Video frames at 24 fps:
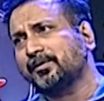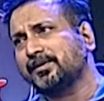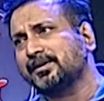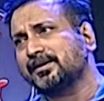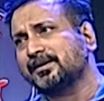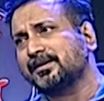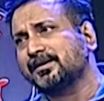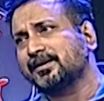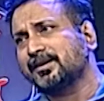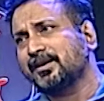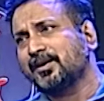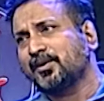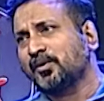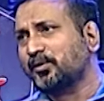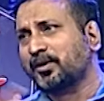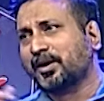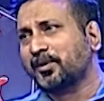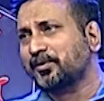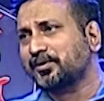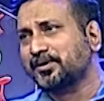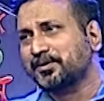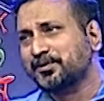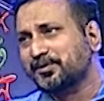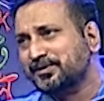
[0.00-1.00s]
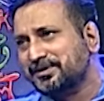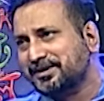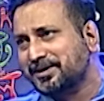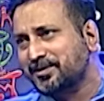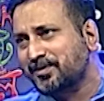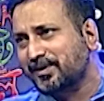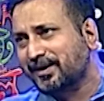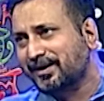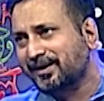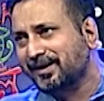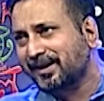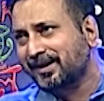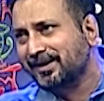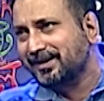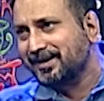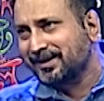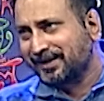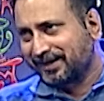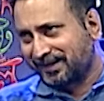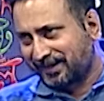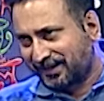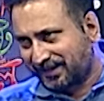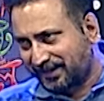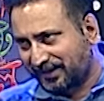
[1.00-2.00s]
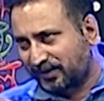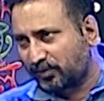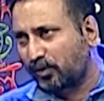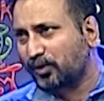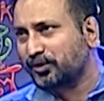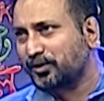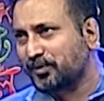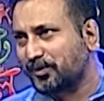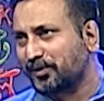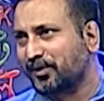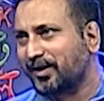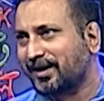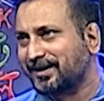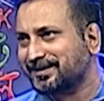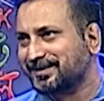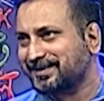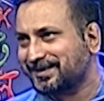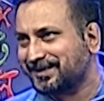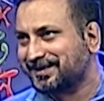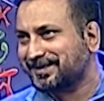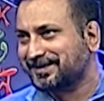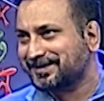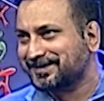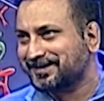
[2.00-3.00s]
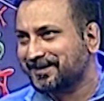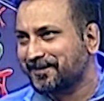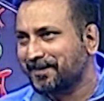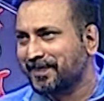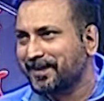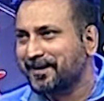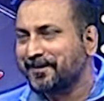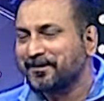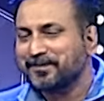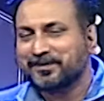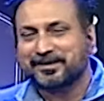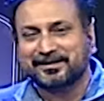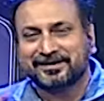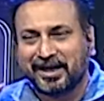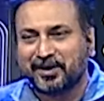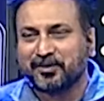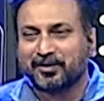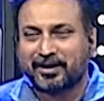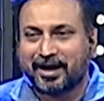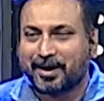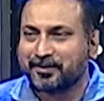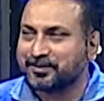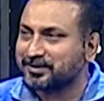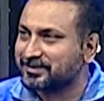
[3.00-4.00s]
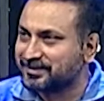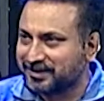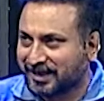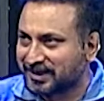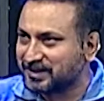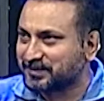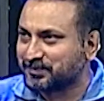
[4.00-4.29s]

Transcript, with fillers: আমি ওনারা বোধহয় বুঝতে পারে নাই এ কত বড় আর্টিস্ট আচ্ছা। যাই হোক আমি চান্স